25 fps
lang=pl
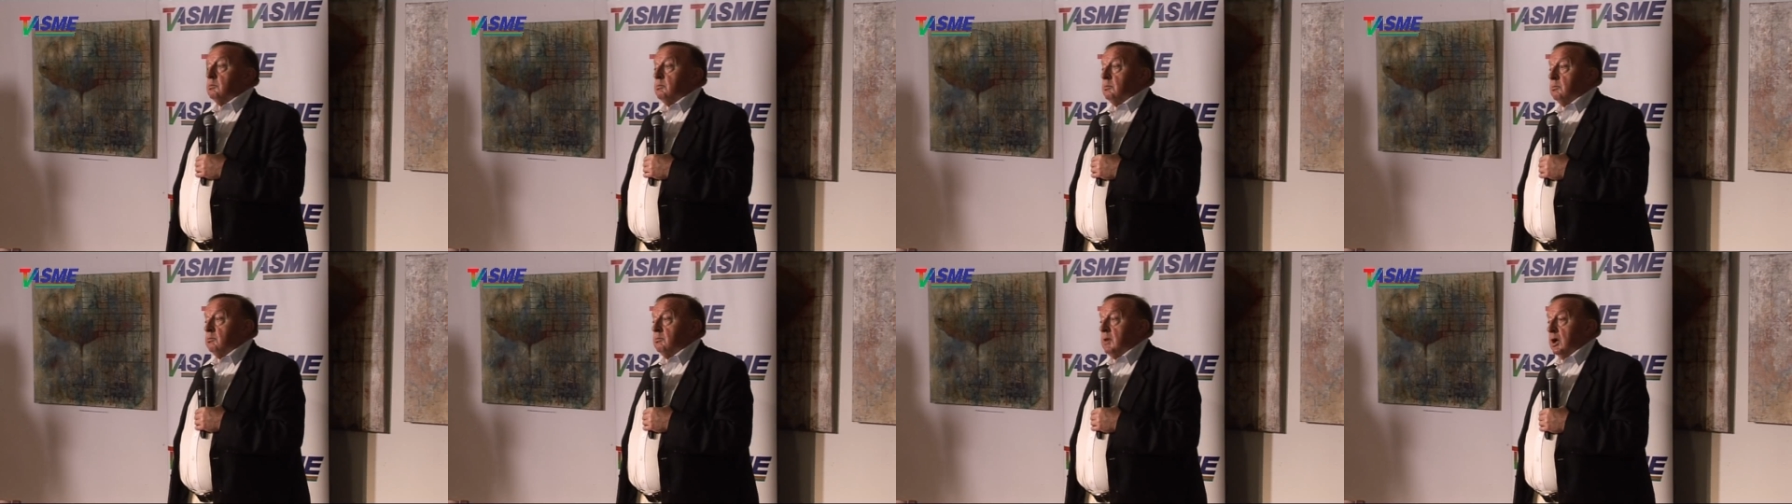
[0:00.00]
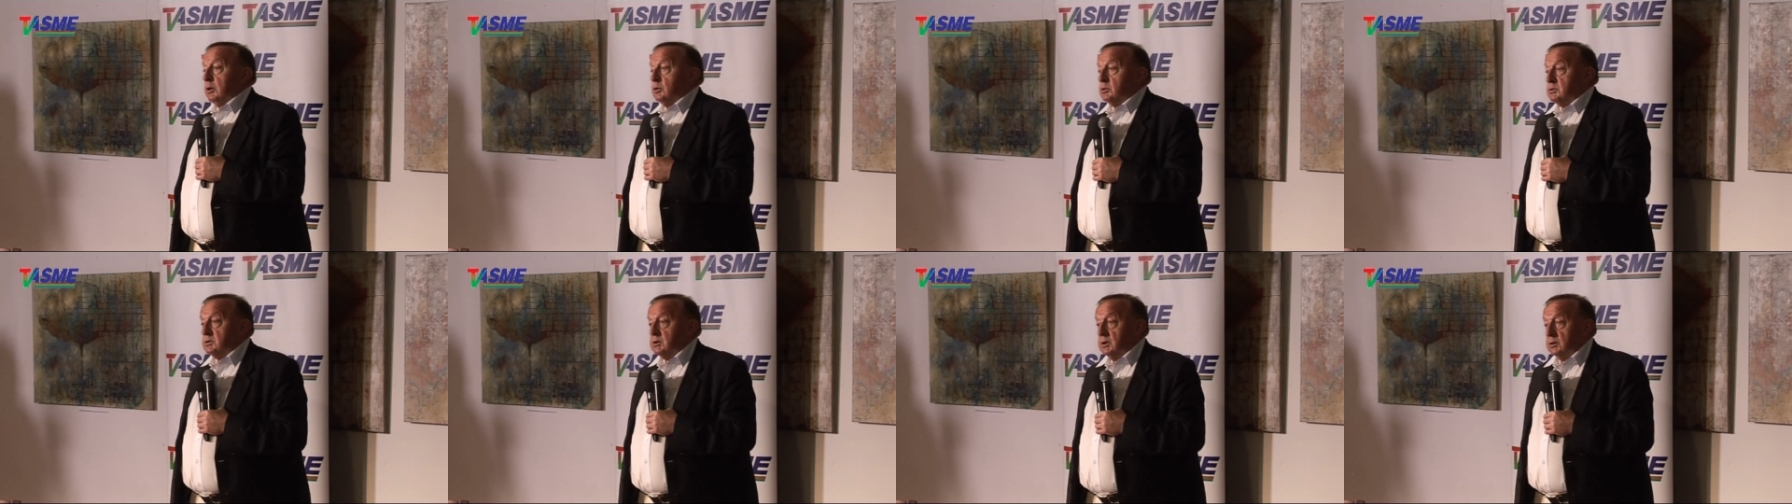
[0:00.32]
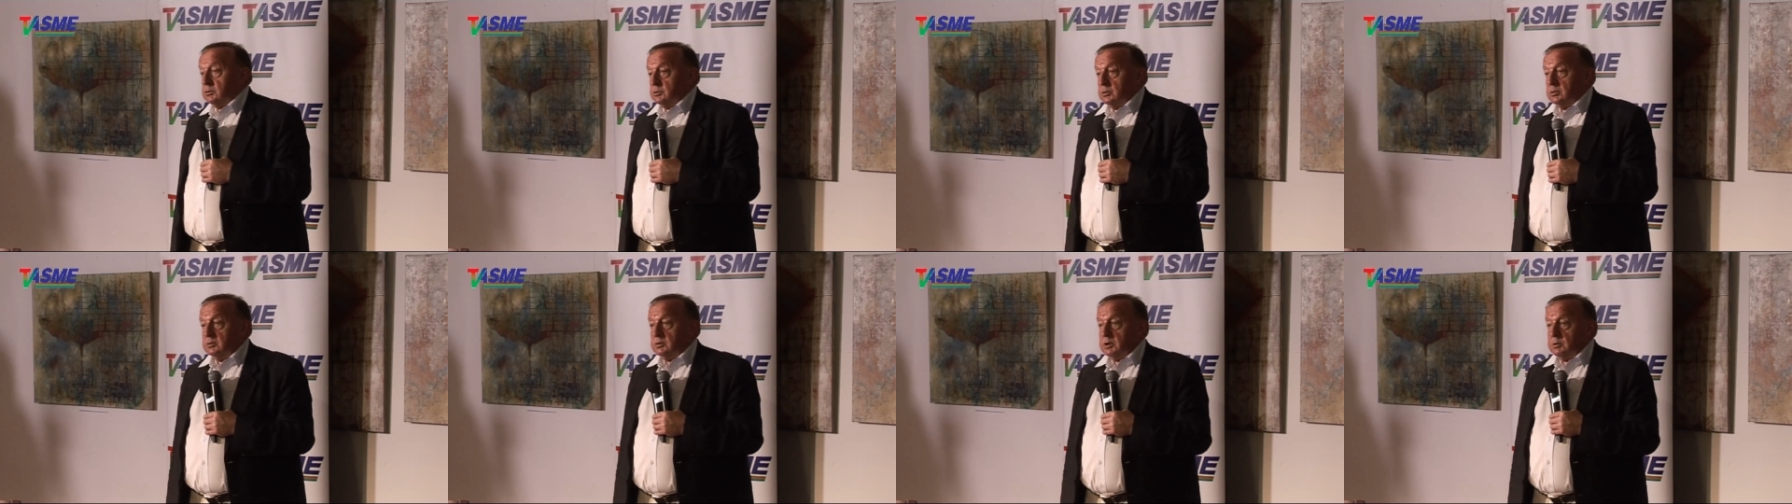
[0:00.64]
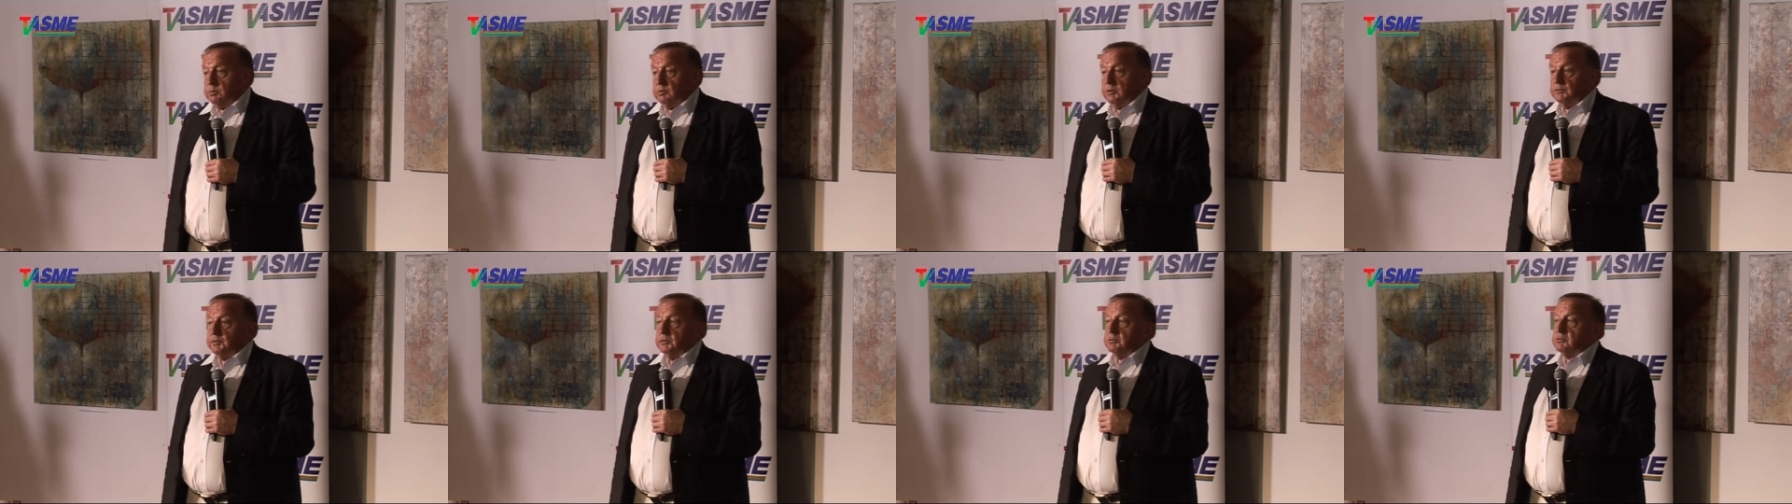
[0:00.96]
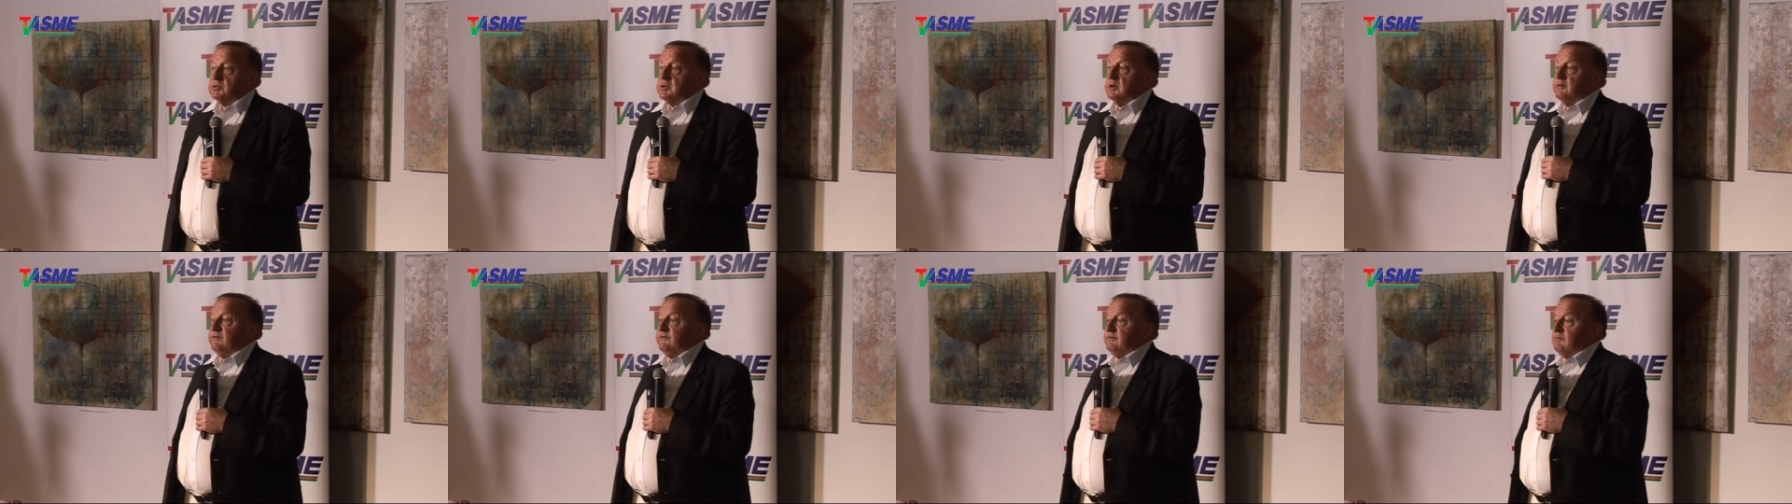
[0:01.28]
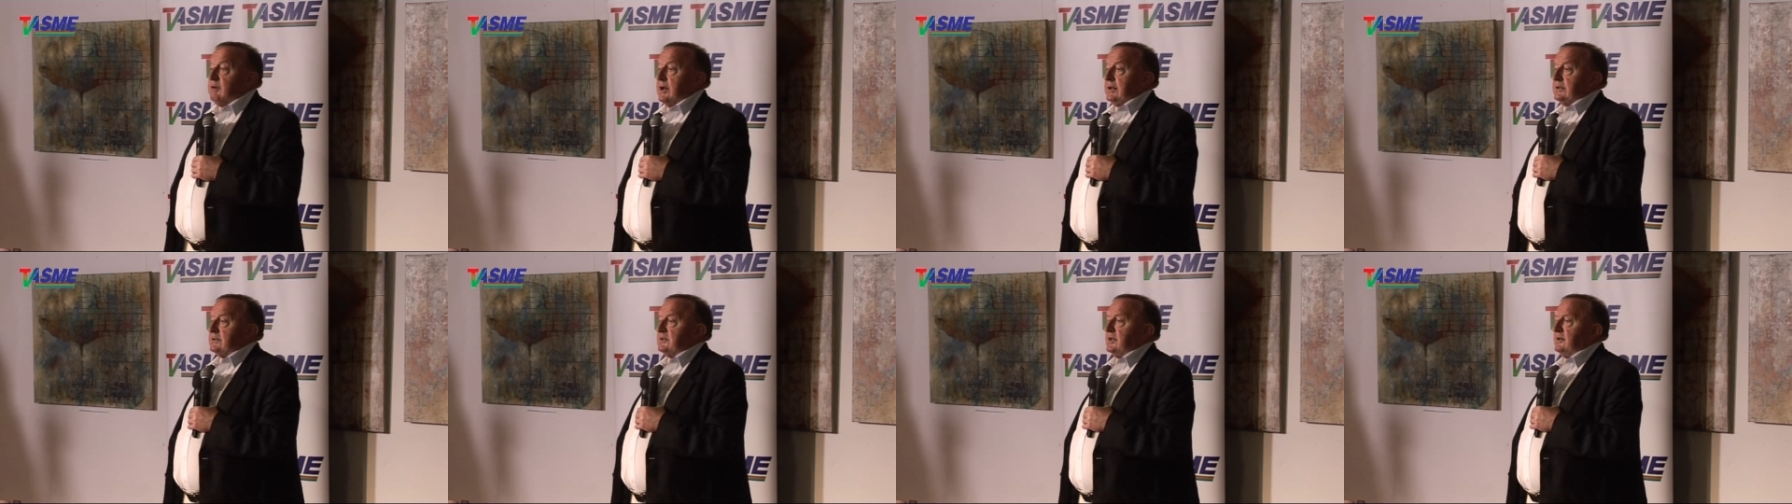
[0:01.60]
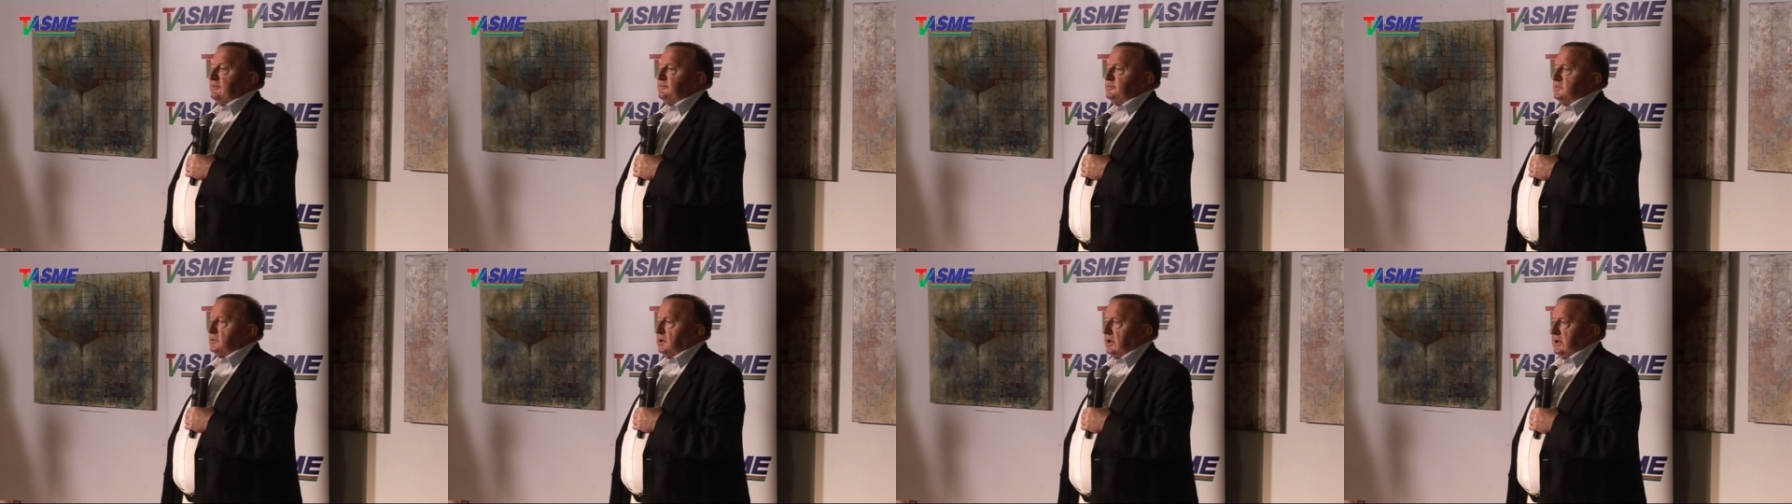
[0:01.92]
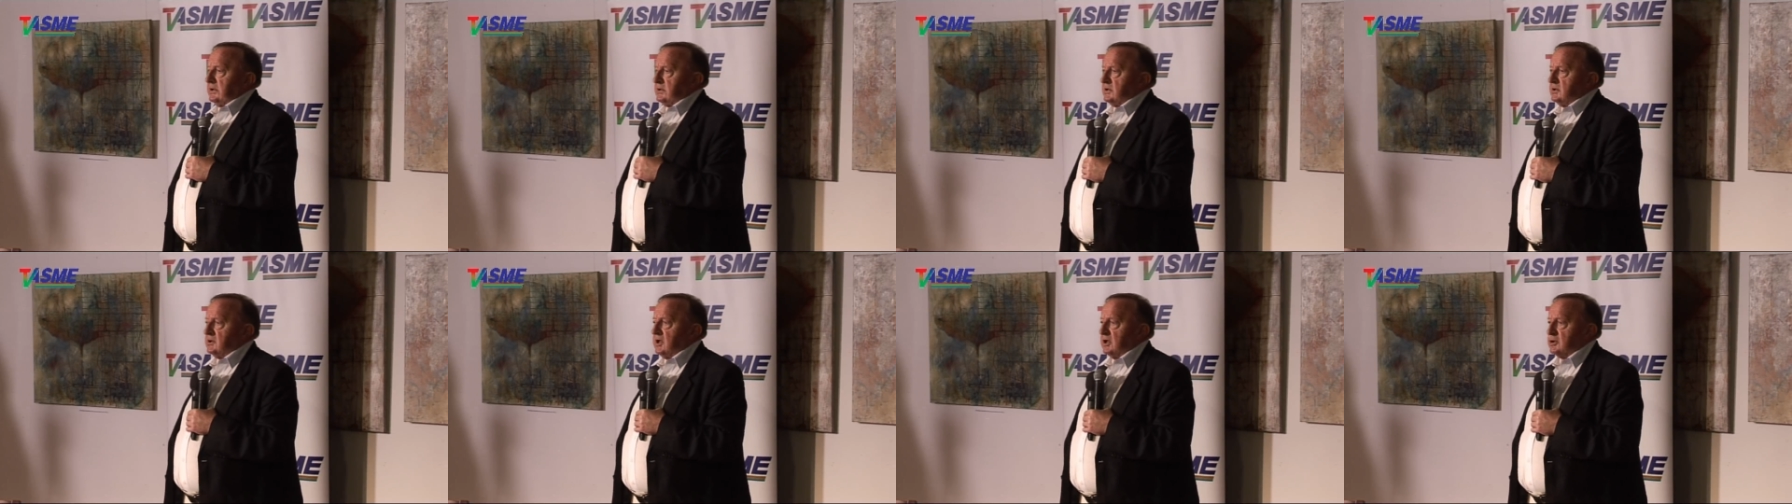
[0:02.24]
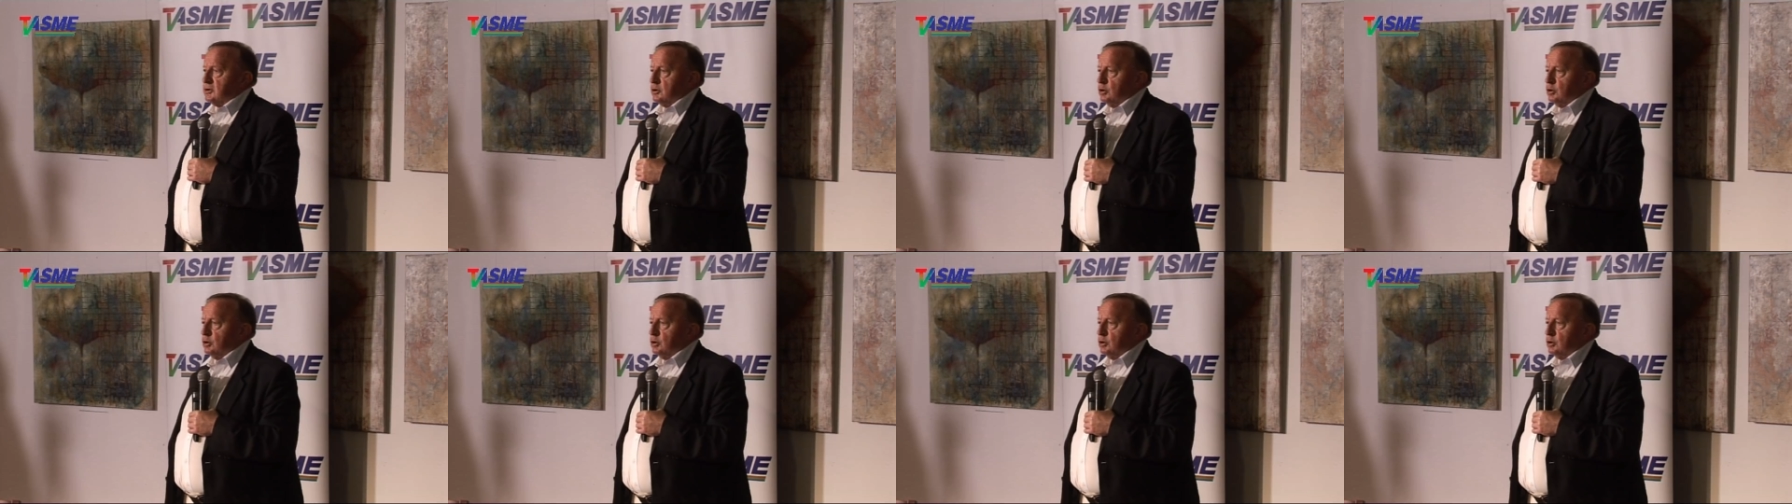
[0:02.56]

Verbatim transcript: Mao Tse-tung mówił, że władza wyrasta